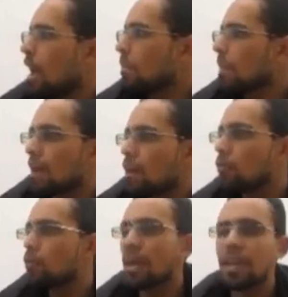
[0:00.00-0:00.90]
اما
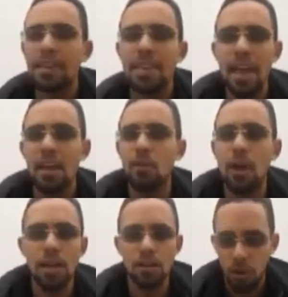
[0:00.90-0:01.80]
او موا غاردي ان
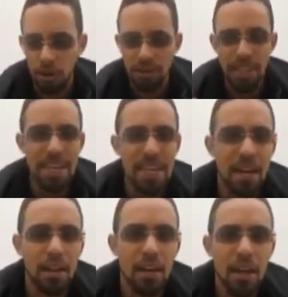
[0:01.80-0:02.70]
كوا يقعد
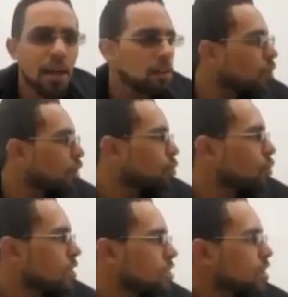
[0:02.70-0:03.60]
تاريخ
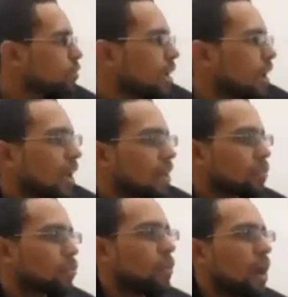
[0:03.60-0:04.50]
يقعدوا يجيونا احنا
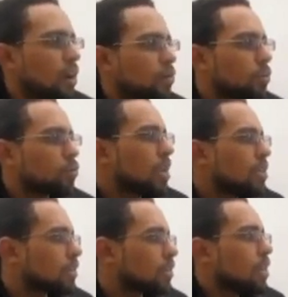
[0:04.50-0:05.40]
الزوار
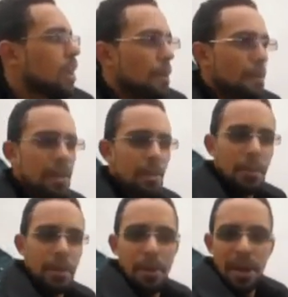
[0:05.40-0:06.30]
والتوريست من
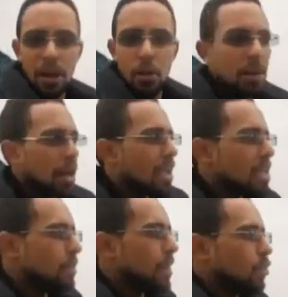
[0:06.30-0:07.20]
من برا ومن
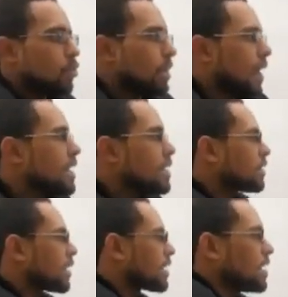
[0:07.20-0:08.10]
اي بلاد ومن
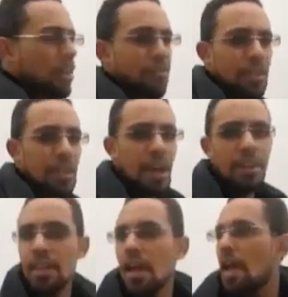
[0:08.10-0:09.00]
اي تركينه في الدنيا
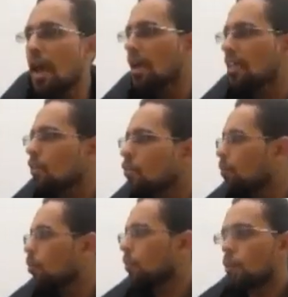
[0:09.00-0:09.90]
هذه غيان كو بور